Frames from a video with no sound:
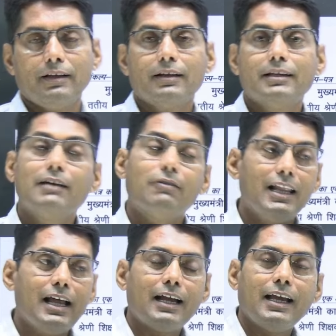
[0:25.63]
ये
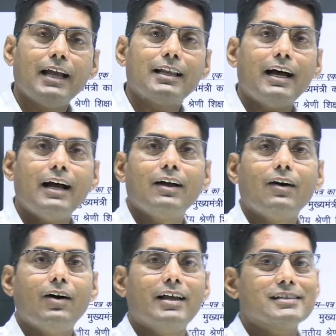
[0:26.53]
वादा किया था
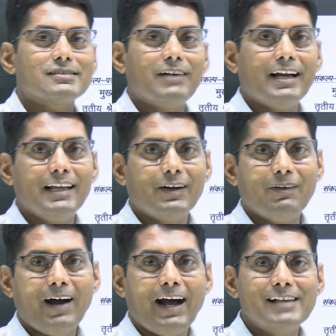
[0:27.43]
और इस वादे को
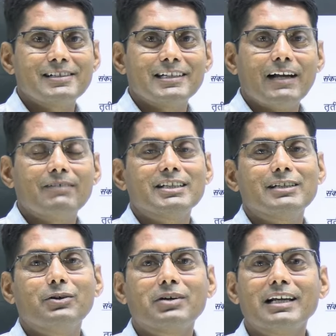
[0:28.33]
आज क्रियान्वित
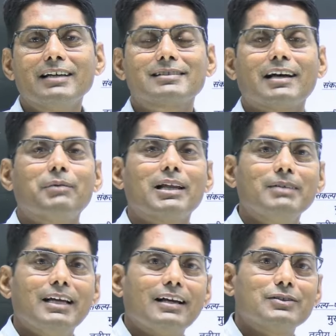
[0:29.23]
हो गई इसका मतलब यह
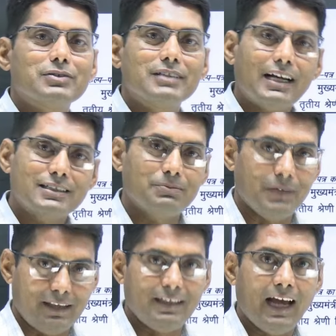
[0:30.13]
है कि जो नेक्स्ट
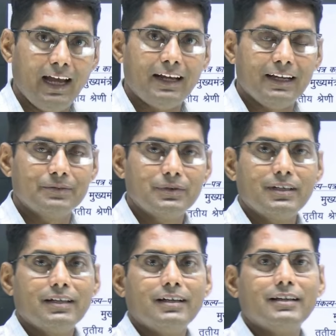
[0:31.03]
भर्ती आएगी
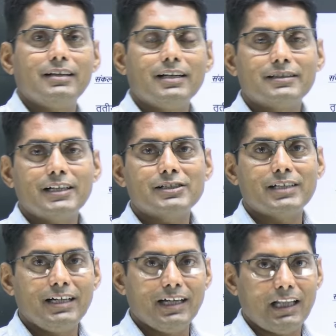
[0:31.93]
तृतीय
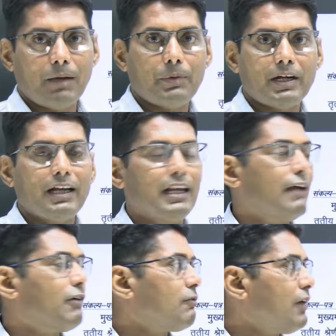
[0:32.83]
श्रेणी अध्यापक की
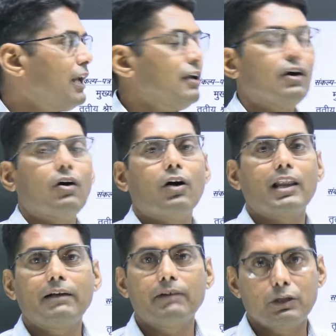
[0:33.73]
लेवल वन और
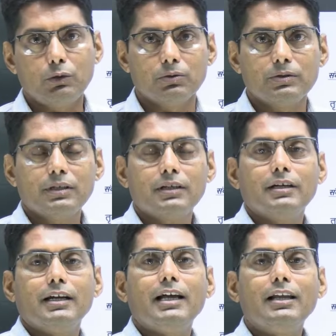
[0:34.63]
लेवल टू
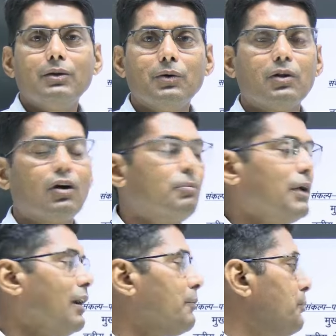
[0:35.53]
इन दोनों
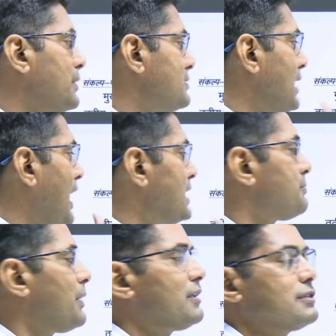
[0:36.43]
में 50
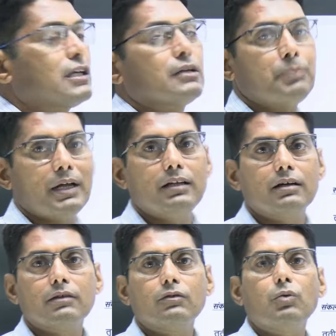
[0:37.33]
प्रतिशत पद
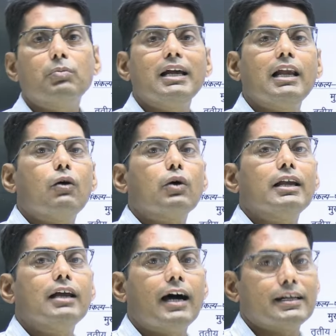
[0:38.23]
वो महिलाओं के लिए
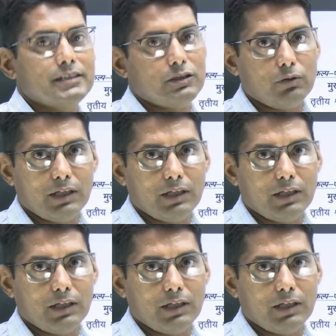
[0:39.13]
आरक्षित हो